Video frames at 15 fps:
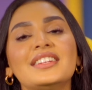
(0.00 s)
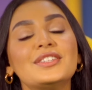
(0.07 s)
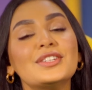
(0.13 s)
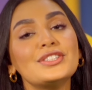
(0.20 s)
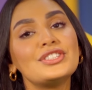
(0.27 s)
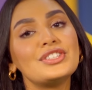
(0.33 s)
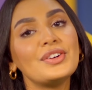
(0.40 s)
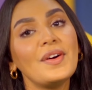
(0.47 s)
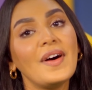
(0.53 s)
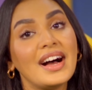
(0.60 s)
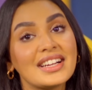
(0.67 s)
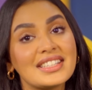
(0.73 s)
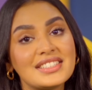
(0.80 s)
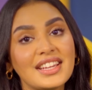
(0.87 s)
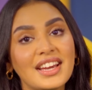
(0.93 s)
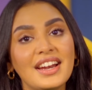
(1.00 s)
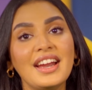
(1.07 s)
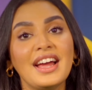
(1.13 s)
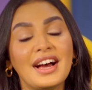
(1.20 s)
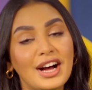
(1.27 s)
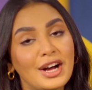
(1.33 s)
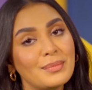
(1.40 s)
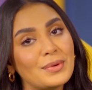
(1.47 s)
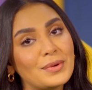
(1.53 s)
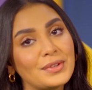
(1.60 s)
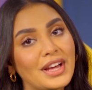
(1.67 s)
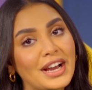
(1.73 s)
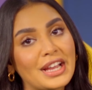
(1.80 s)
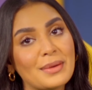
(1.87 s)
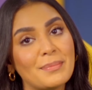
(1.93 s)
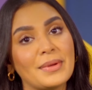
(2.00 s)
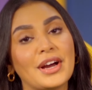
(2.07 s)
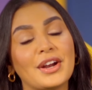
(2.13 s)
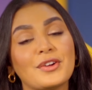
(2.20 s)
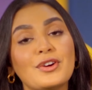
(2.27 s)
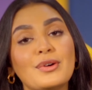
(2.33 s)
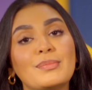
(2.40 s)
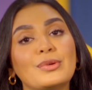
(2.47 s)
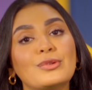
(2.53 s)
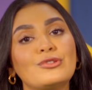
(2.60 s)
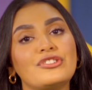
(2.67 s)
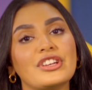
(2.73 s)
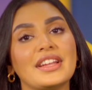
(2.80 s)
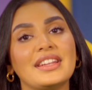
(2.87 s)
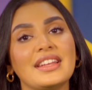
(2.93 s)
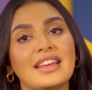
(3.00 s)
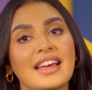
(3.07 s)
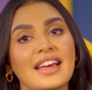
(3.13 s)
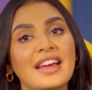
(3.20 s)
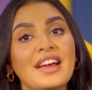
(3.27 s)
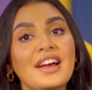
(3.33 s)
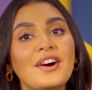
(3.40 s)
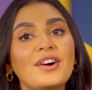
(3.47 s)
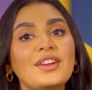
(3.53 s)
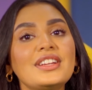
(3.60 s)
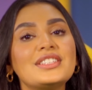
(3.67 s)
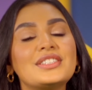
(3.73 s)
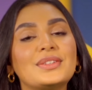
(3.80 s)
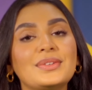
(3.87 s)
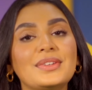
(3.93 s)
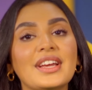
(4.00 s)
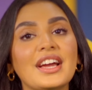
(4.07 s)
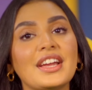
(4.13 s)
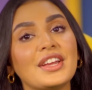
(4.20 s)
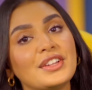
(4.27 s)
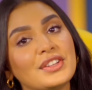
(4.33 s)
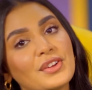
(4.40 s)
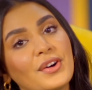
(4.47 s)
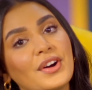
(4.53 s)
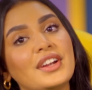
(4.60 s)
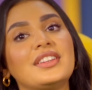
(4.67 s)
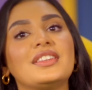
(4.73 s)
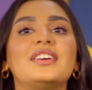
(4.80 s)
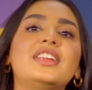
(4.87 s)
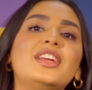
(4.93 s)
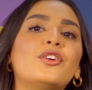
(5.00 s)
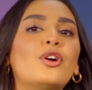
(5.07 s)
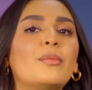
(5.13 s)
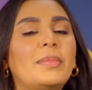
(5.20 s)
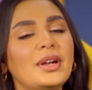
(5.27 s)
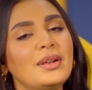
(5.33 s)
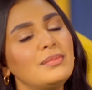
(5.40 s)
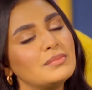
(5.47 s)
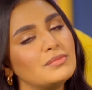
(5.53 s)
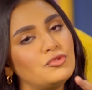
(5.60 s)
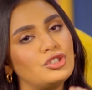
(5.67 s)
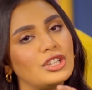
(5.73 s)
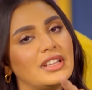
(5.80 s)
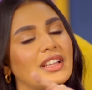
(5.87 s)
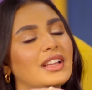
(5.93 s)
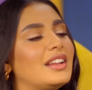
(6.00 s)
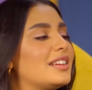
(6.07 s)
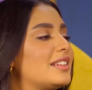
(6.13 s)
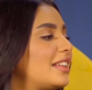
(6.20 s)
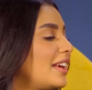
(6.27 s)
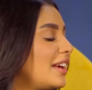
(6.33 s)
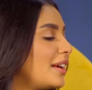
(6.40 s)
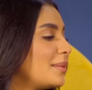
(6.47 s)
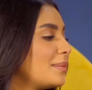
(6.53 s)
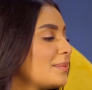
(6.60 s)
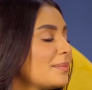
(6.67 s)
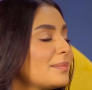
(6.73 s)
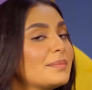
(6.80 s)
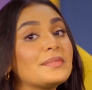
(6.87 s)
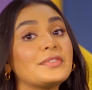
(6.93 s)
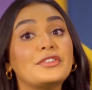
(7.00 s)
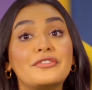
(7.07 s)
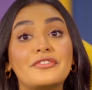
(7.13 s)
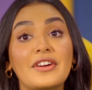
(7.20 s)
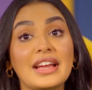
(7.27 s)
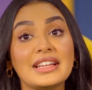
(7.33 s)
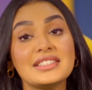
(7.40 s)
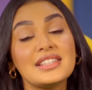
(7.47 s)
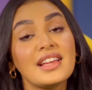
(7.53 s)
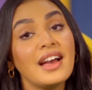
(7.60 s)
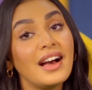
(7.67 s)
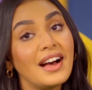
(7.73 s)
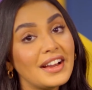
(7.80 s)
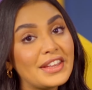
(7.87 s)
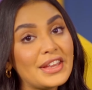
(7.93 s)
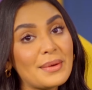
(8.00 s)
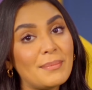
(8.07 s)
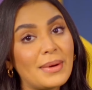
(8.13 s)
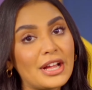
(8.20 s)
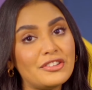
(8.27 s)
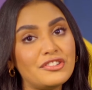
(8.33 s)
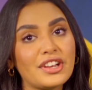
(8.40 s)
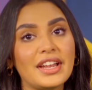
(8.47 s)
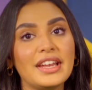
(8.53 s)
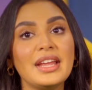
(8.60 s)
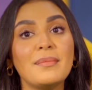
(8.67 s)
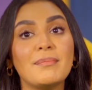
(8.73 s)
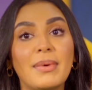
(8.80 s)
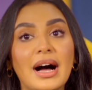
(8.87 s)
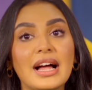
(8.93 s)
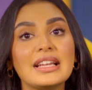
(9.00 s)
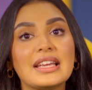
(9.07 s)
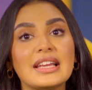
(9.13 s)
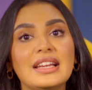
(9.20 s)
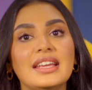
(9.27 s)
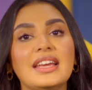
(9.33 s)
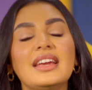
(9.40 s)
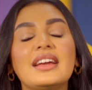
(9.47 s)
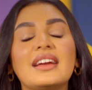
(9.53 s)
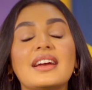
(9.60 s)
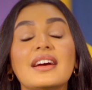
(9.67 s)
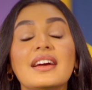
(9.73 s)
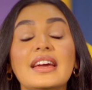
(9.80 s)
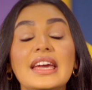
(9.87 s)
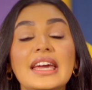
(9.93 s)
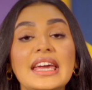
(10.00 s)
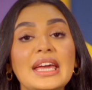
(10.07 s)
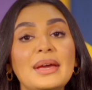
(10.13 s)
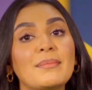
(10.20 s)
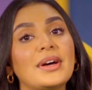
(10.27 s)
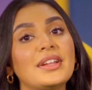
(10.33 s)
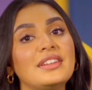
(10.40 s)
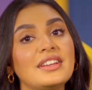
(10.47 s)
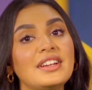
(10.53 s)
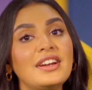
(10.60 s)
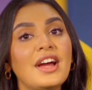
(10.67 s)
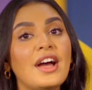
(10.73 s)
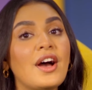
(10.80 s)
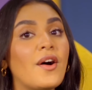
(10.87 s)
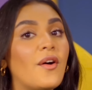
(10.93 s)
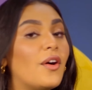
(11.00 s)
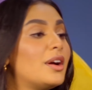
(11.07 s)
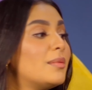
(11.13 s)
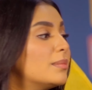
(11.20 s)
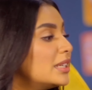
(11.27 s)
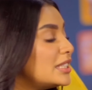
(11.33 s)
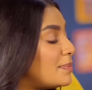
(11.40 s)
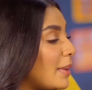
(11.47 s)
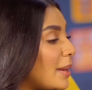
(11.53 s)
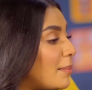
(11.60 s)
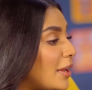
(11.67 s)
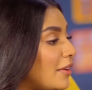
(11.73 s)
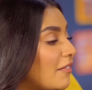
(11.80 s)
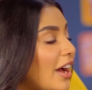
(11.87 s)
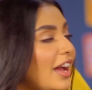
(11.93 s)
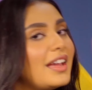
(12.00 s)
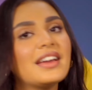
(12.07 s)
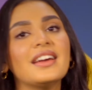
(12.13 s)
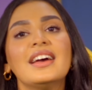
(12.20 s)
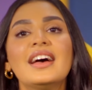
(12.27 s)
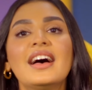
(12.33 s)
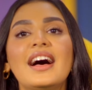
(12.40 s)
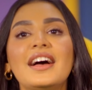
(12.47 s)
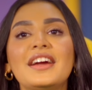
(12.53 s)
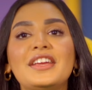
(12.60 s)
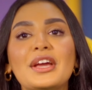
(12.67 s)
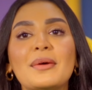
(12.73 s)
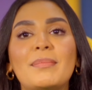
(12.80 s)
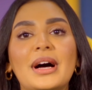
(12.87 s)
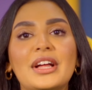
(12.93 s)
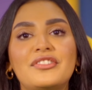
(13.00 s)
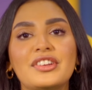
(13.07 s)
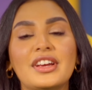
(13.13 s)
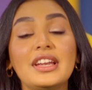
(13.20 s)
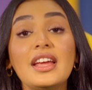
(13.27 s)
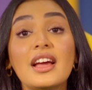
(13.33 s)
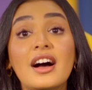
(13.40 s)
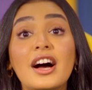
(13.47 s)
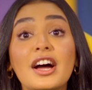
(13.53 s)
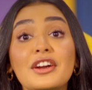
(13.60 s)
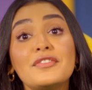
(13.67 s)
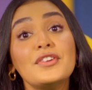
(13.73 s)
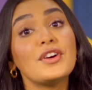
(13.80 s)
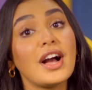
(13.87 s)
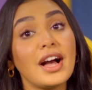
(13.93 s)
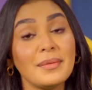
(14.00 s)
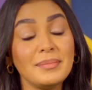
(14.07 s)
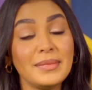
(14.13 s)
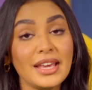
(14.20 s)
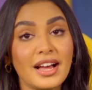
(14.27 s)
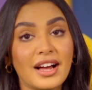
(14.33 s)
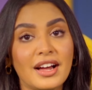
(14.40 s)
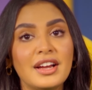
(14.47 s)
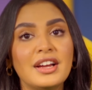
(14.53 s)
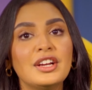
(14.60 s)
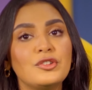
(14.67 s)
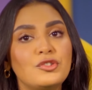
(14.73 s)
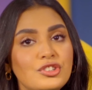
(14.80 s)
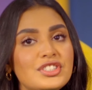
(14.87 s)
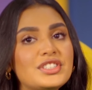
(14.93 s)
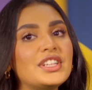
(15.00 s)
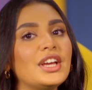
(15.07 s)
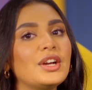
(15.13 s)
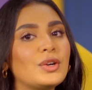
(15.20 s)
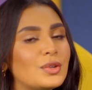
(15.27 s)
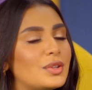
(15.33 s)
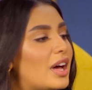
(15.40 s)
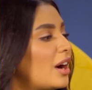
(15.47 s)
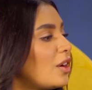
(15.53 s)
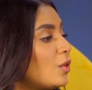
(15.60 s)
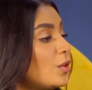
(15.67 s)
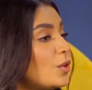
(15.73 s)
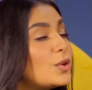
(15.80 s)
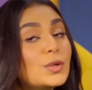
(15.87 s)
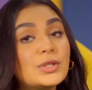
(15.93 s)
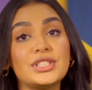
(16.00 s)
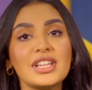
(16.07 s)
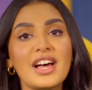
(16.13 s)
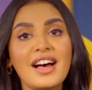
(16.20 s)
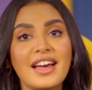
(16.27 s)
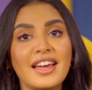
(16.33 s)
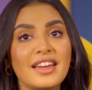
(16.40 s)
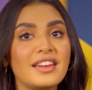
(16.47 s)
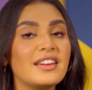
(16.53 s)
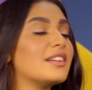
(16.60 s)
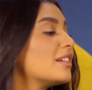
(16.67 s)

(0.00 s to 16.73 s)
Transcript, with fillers: दोस्तों अक्सर हम खुदा के प्यार को भूल जाते हैं और इस दुनिया के तौर तरीकों पर चलने लगते हैं तो फ्रेंड्स अकीब बादशाह ने बाल के लिए कई मंदिर और मजबे बनवाए अकीब बादशाह ने हर वो काम किया जिससे खुदा को गुस्सा आए